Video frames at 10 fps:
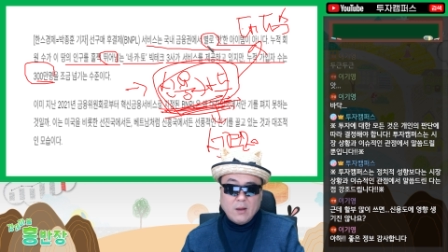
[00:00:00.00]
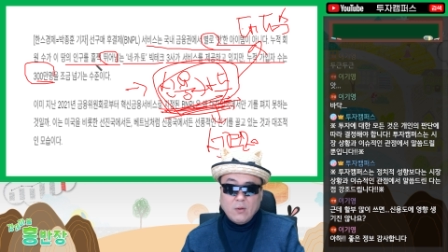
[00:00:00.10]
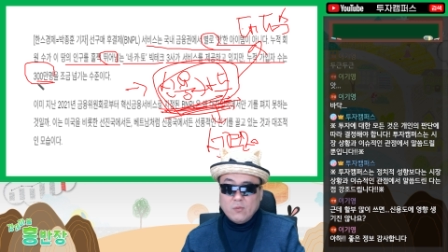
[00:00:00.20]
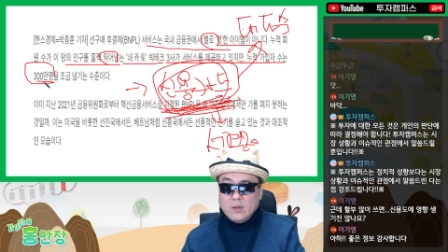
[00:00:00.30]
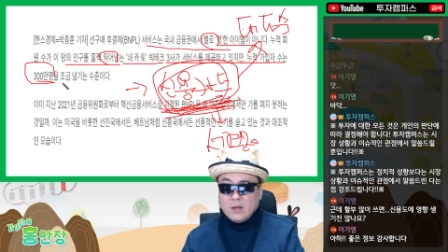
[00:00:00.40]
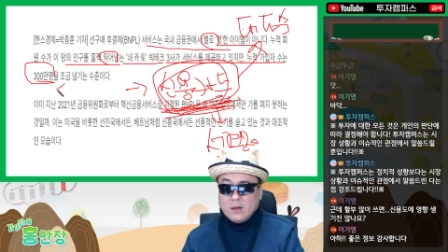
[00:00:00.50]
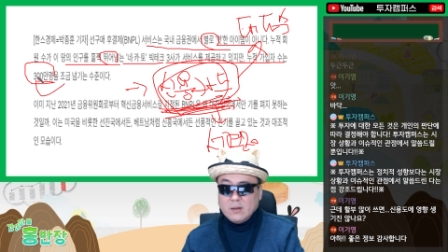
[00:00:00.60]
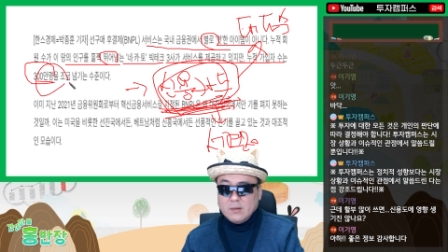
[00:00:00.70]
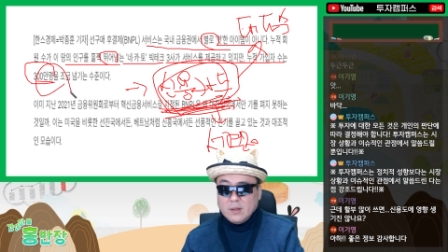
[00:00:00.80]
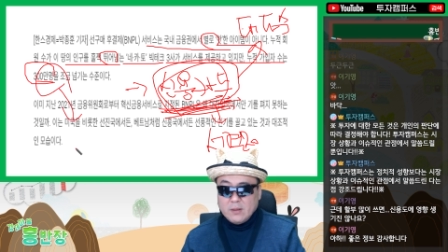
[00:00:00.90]

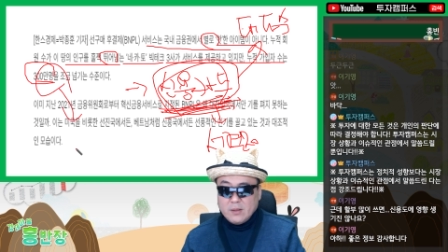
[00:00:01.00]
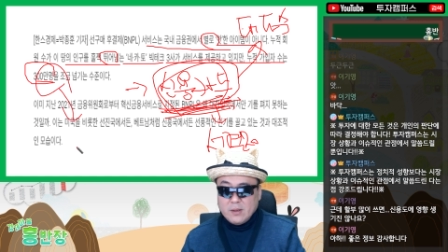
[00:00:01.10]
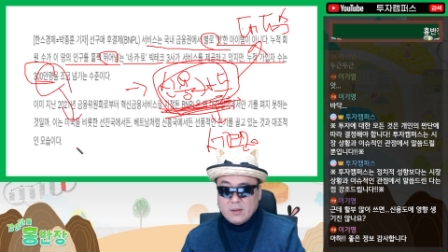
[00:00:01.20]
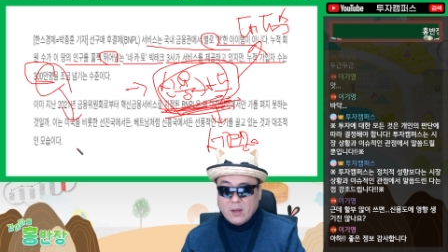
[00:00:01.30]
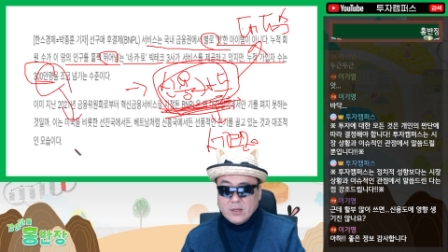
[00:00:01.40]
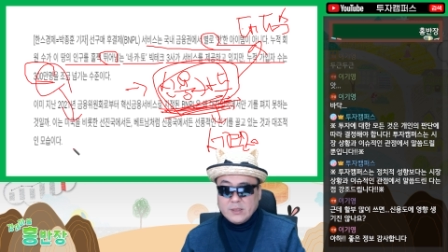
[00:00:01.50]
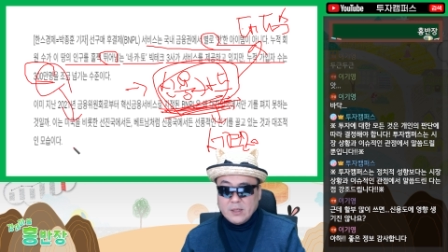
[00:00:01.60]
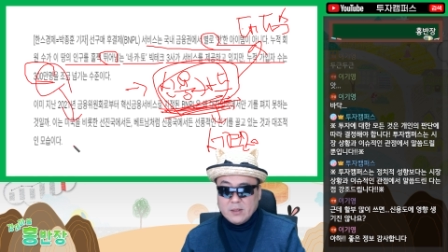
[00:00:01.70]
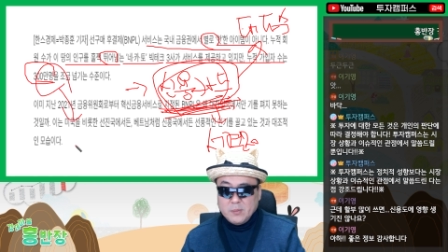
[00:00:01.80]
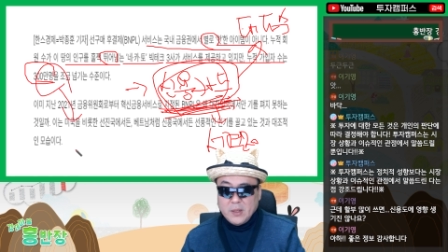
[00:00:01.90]
우리나라는 특히
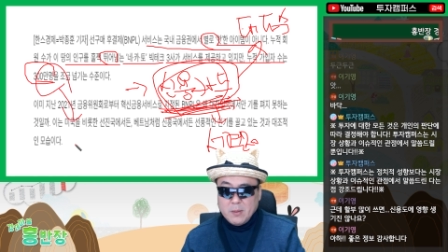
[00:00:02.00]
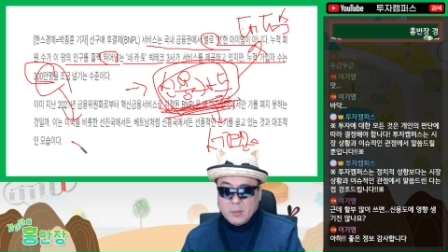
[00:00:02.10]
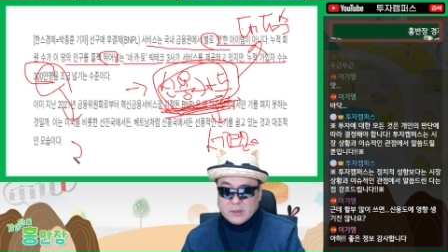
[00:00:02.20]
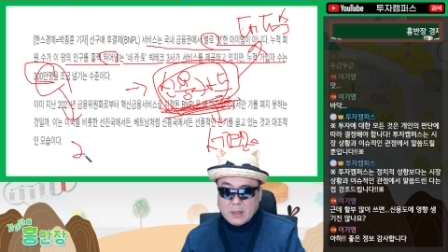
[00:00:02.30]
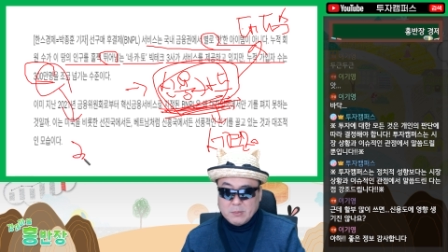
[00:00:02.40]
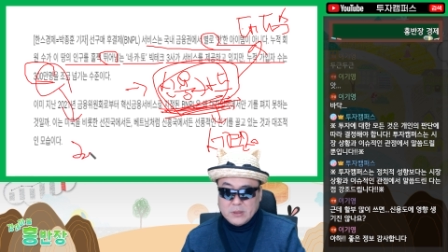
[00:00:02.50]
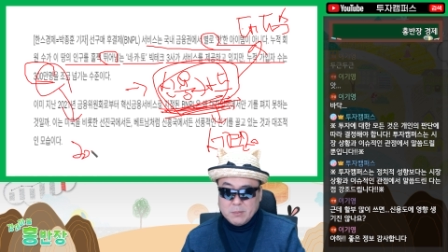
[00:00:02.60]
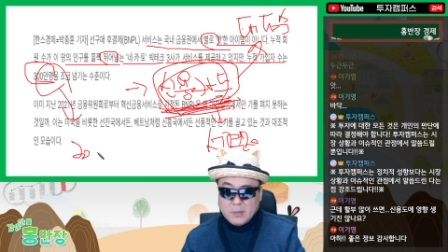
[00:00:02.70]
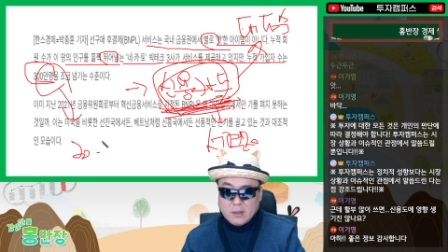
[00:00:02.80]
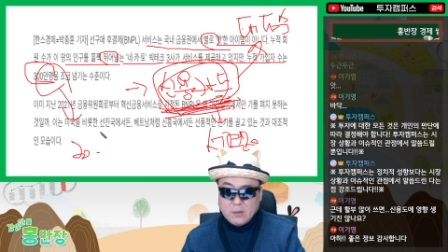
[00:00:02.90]
결제 금액이 뭐
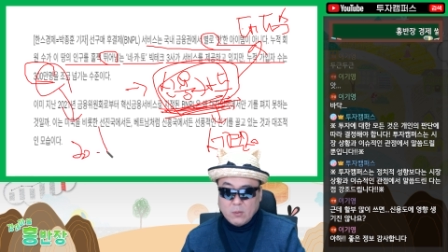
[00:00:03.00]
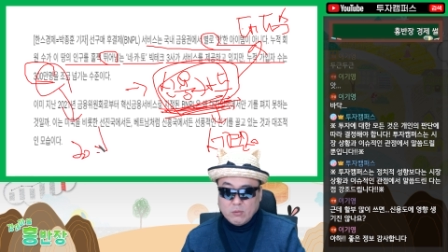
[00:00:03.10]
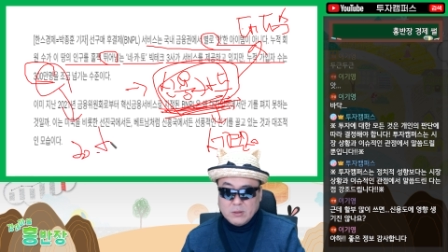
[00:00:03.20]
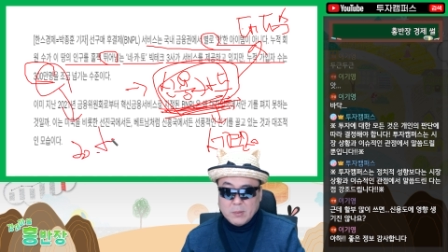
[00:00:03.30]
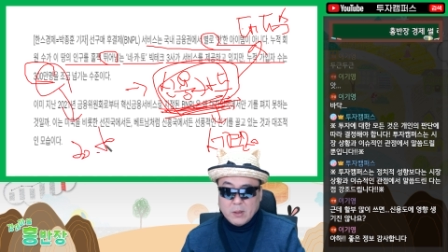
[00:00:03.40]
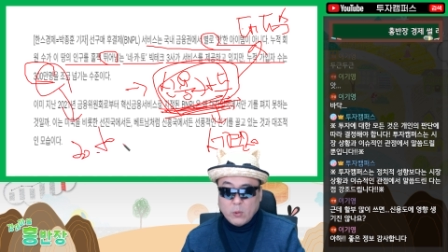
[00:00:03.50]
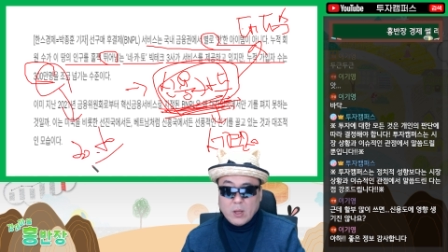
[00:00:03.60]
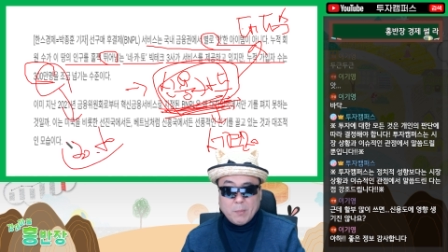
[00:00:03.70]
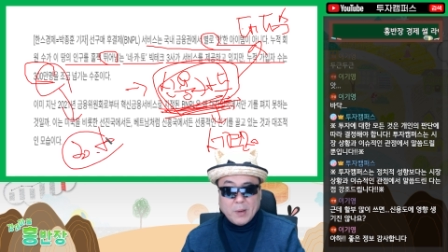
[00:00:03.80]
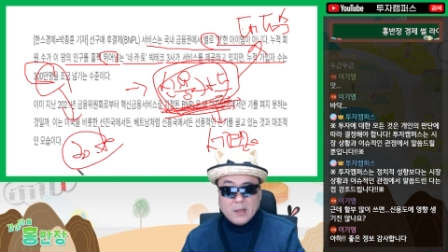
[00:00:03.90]
30만 원, 50만 원
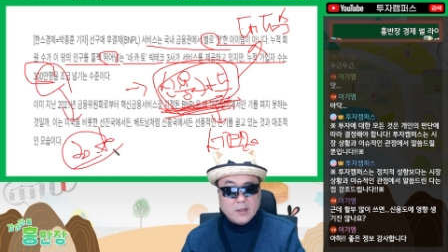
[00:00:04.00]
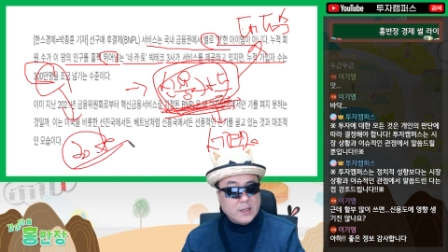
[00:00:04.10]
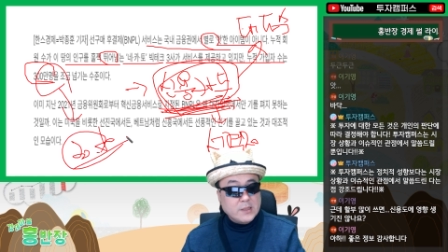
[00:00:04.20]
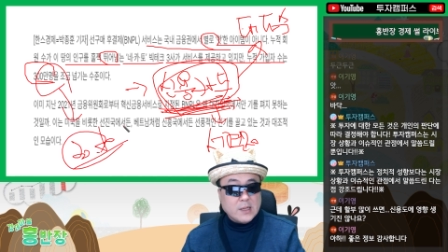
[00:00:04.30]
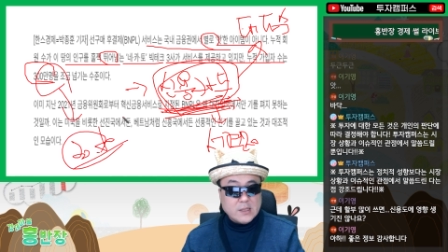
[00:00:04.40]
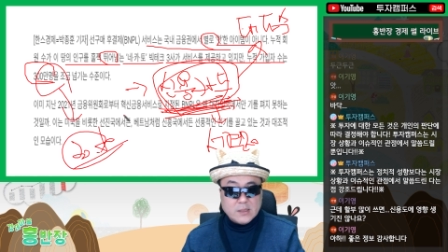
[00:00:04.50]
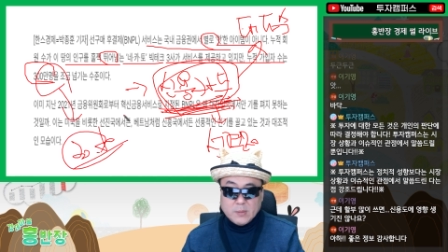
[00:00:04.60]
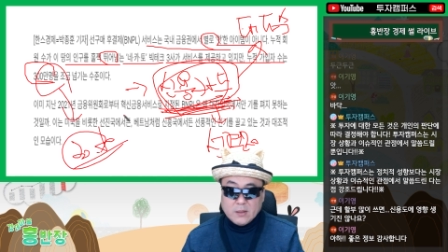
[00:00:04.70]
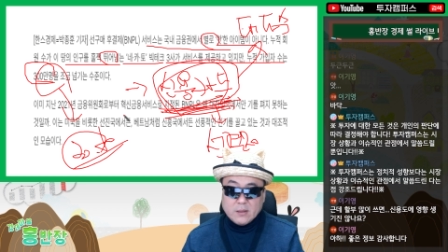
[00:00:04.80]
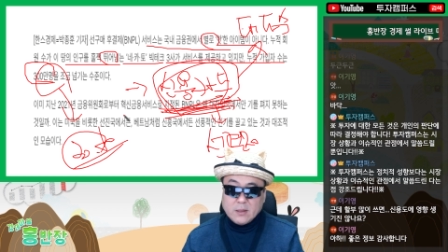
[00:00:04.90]
이렇게 밖에는 되질
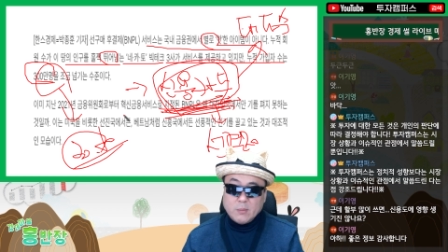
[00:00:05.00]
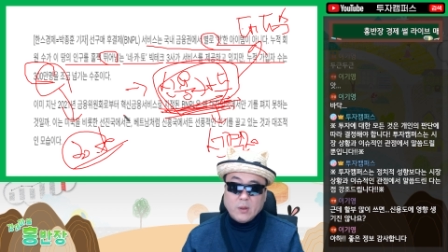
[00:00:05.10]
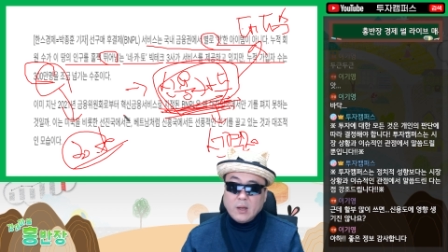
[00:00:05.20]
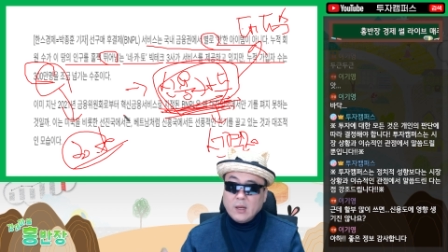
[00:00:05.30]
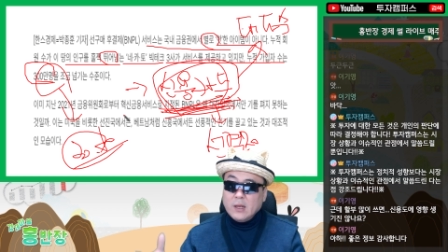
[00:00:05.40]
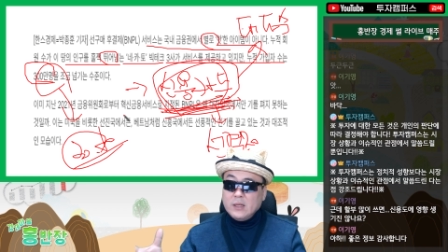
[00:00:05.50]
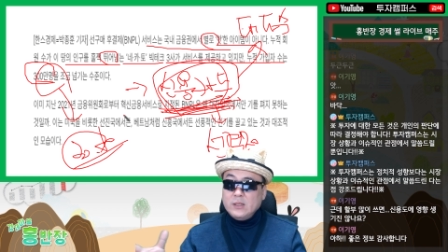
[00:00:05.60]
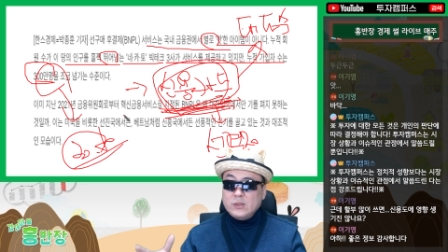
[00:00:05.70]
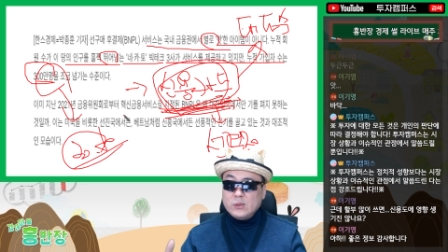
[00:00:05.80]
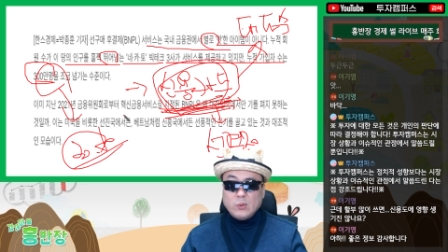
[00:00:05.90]
않습니다. 그렇다 보니까
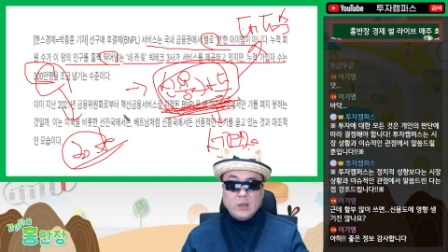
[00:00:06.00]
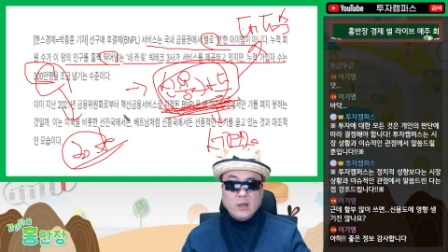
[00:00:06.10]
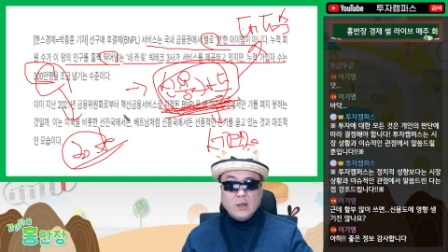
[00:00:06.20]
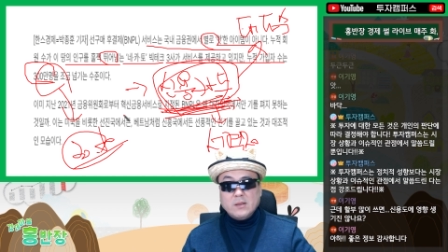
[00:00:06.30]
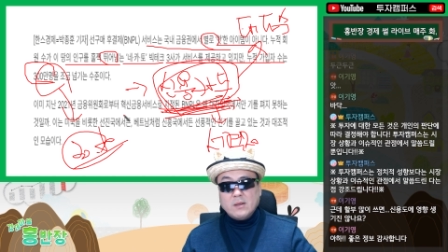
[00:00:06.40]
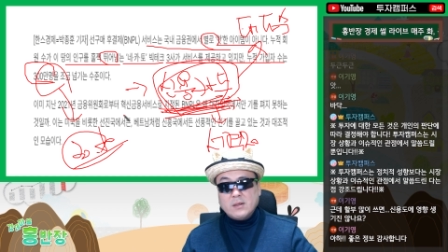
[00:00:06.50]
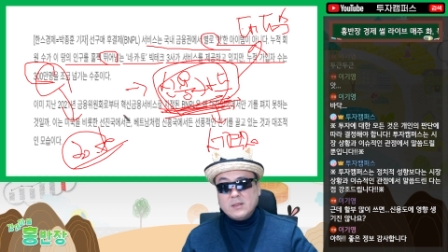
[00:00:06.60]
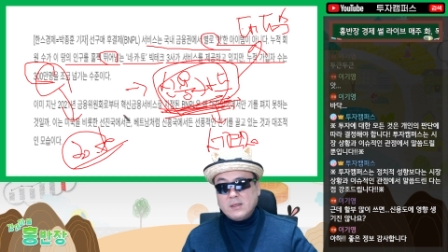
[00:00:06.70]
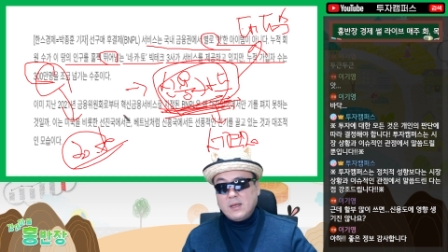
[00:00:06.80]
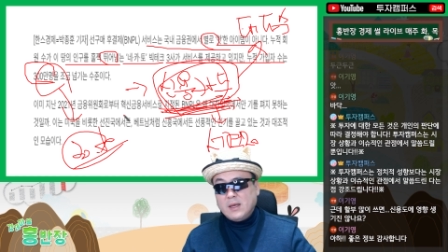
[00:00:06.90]
이쪽이 더
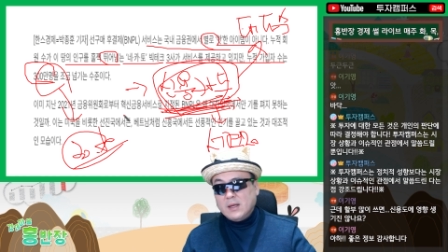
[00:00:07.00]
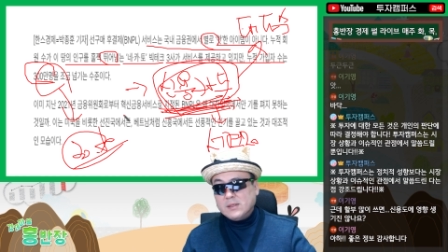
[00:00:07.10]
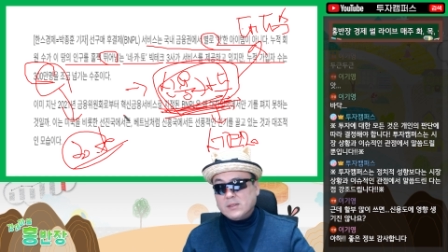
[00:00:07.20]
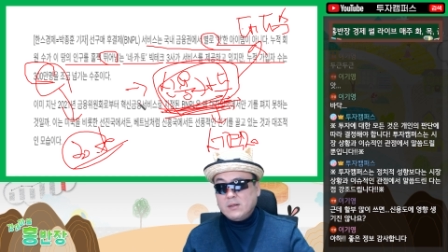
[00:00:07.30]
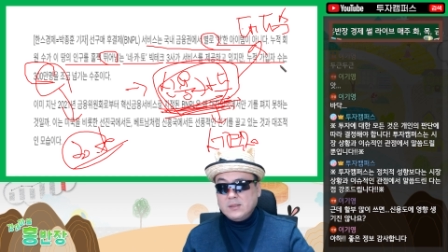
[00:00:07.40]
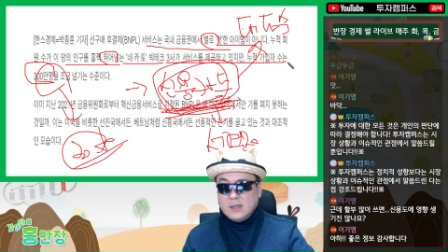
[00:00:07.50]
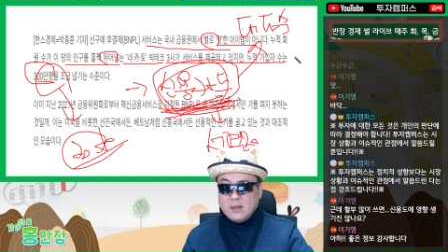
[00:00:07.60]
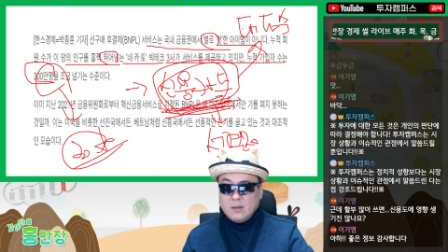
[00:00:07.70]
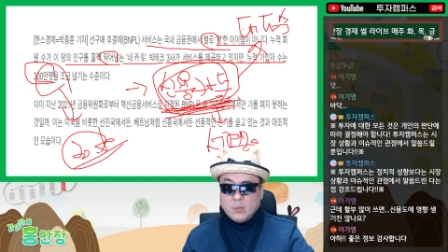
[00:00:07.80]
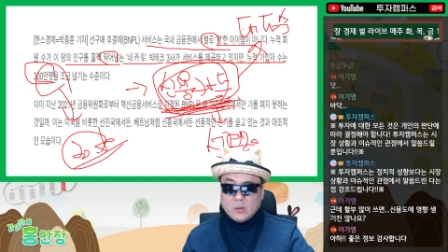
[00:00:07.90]
크게
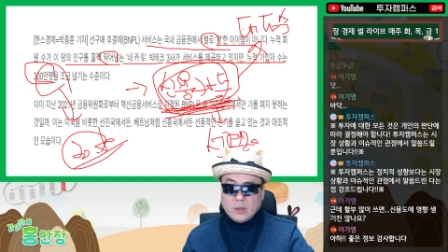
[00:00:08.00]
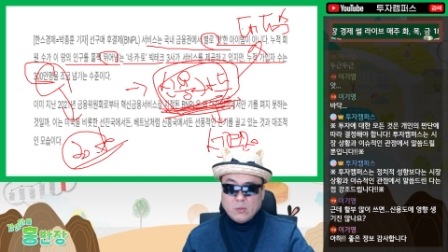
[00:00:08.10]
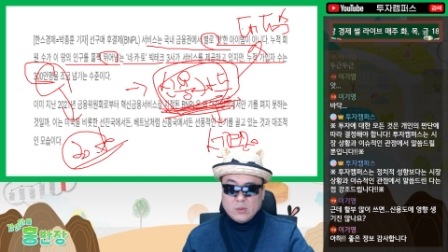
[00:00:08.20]
성장을 못하고